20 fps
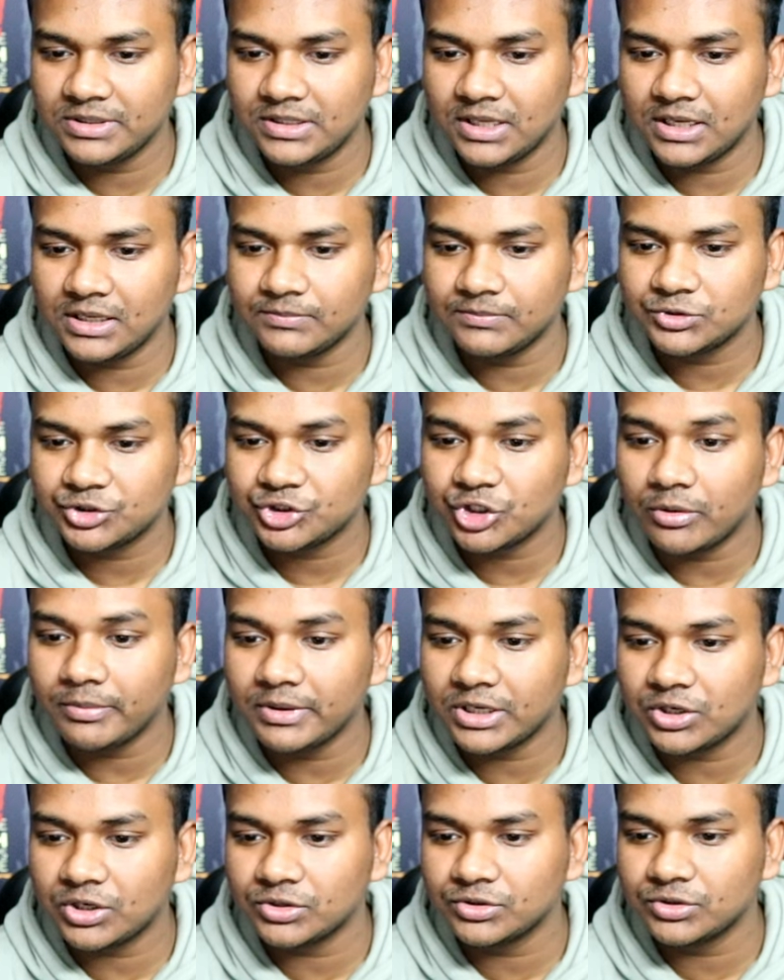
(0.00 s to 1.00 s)
বিদা সবে
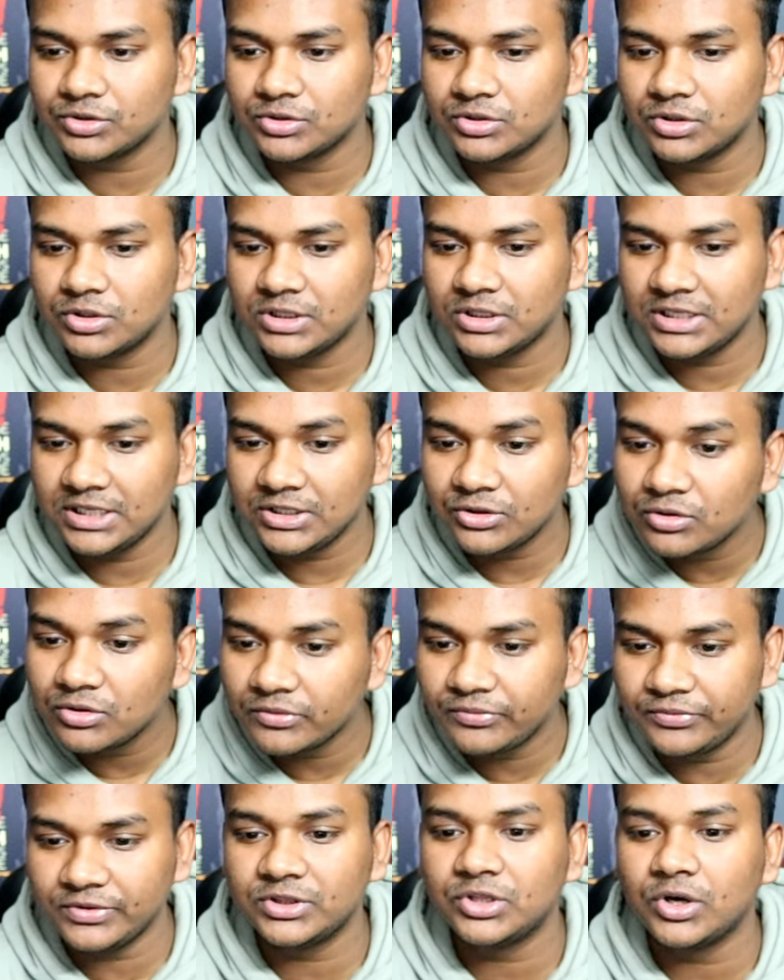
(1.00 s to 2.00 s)
কদর ঈদুল
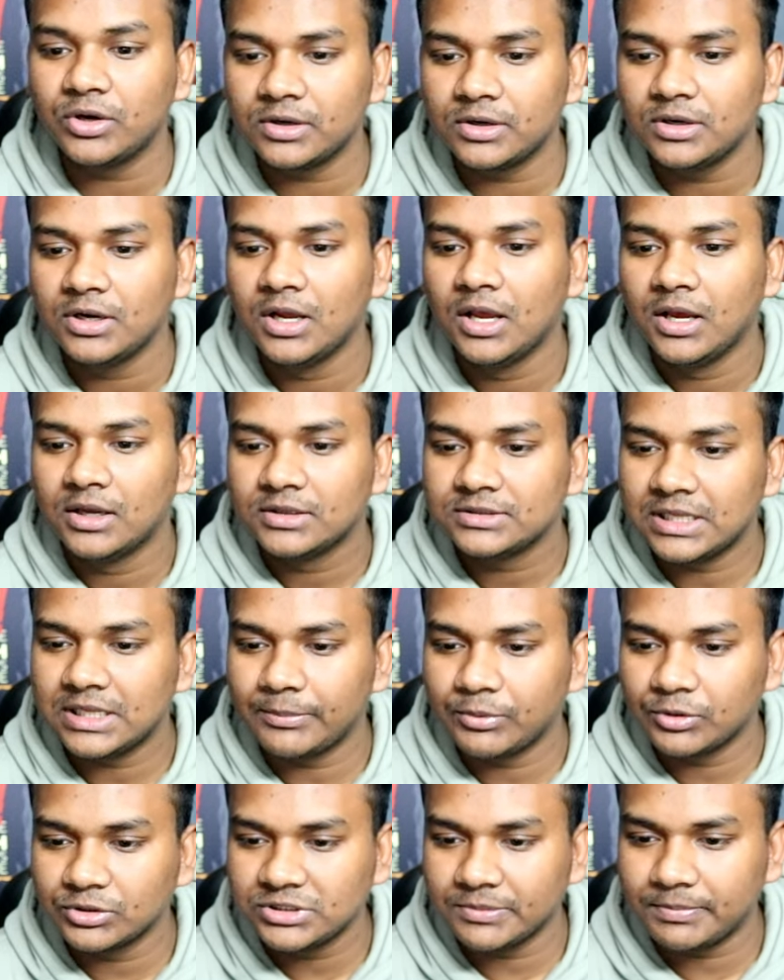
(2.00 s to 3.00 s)
ফিতর
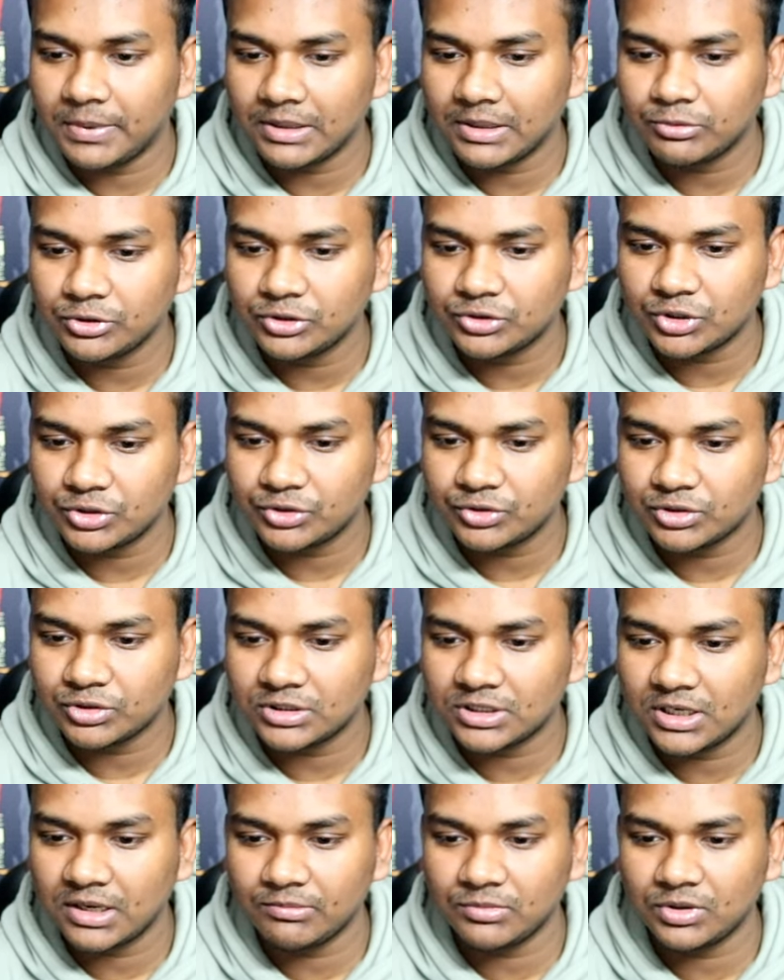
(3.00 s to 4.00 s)
তারপর হচ্ছে পার্বত্য
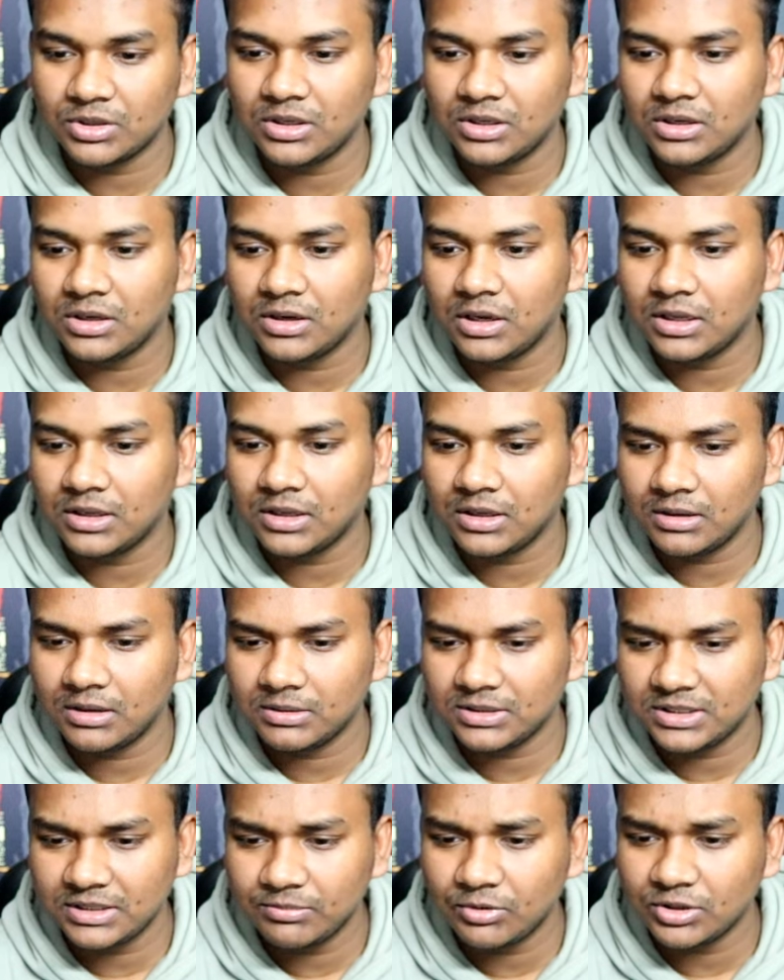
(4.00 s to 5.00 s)
চট্টগ্রাম
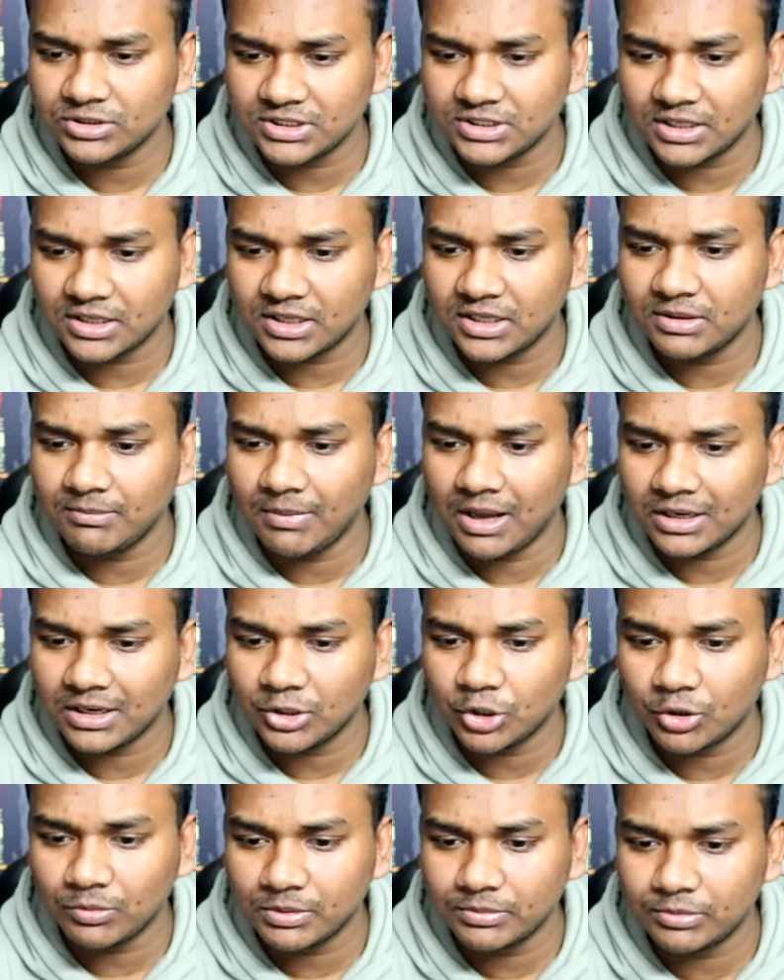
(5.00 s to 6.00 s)
দিবস আর কি বাংলা
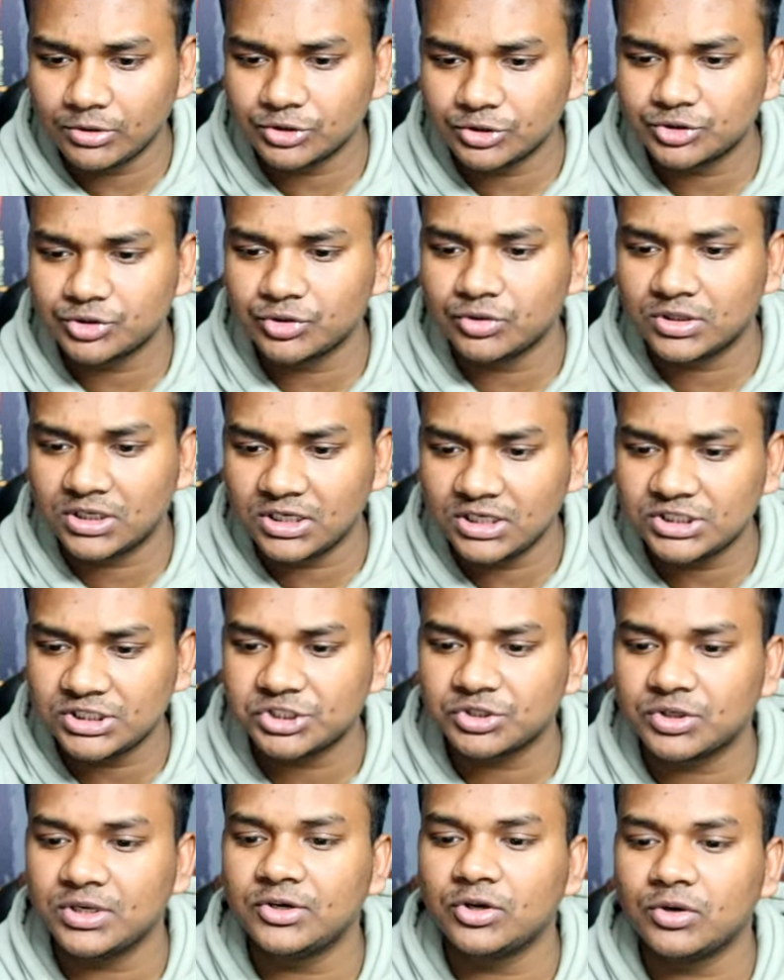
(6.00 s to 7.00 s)
নববর্ষ
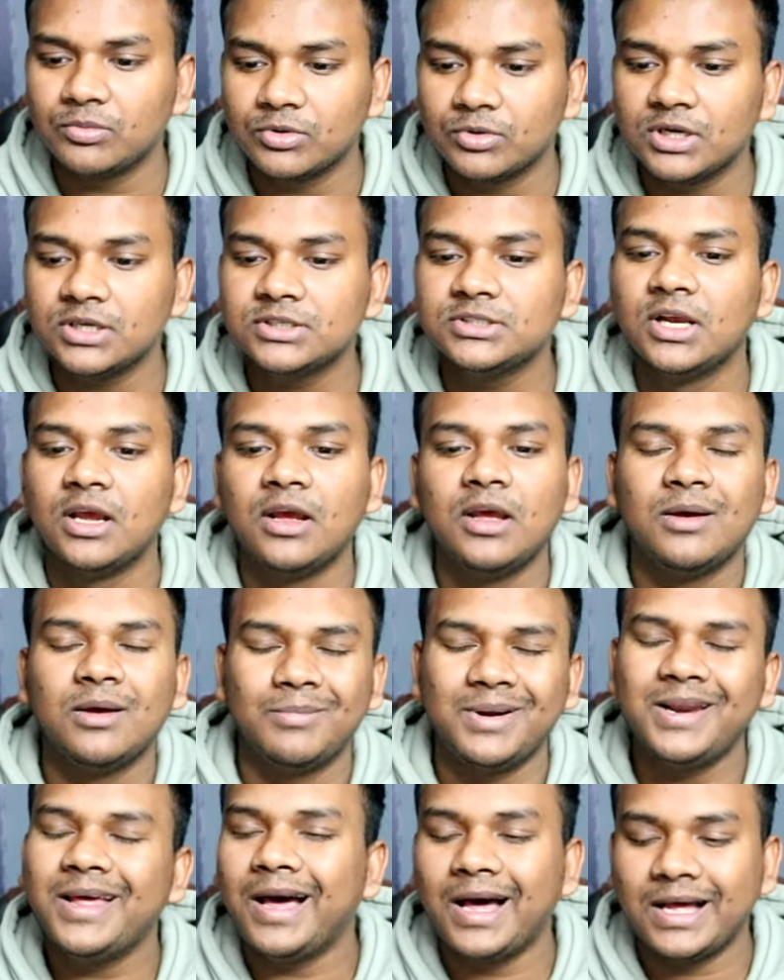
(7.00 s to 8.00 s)
গ্রীষ্মকালীন অবকাশ
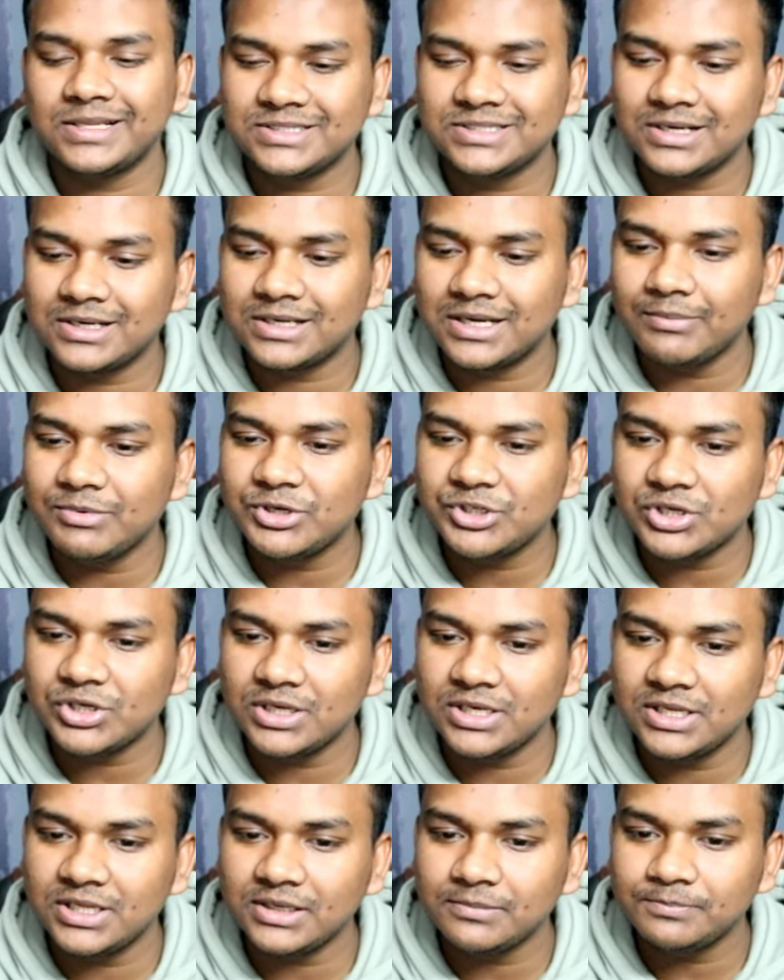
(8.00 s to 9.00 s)
মানে হাজারটা বিষয়
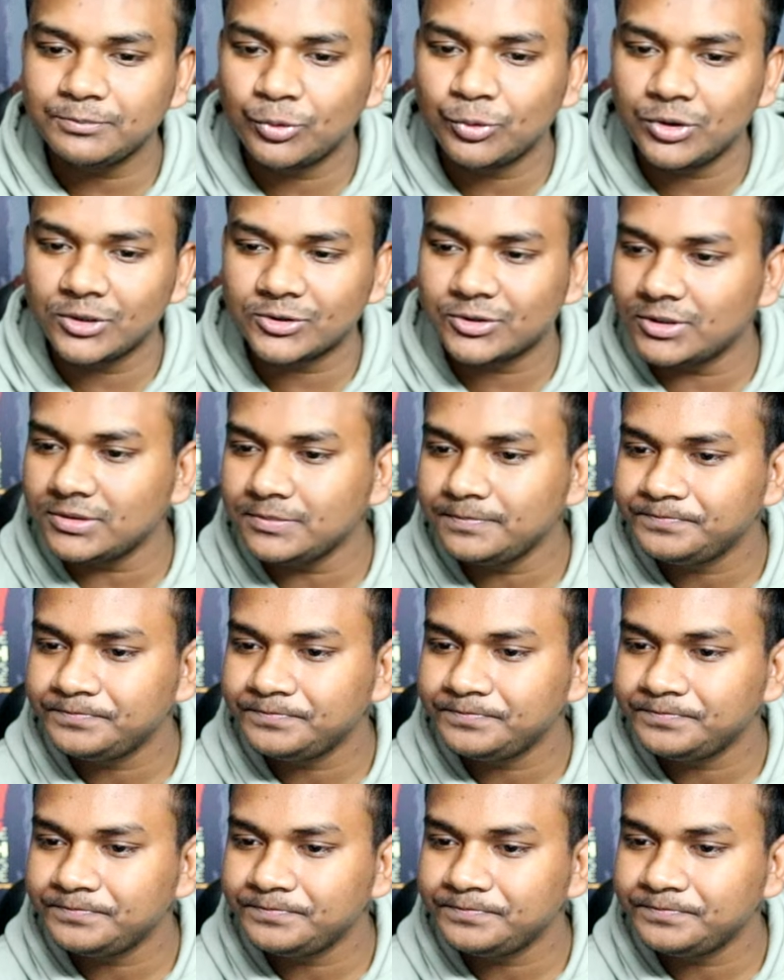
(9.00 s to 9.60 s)
নিয়ে মূলত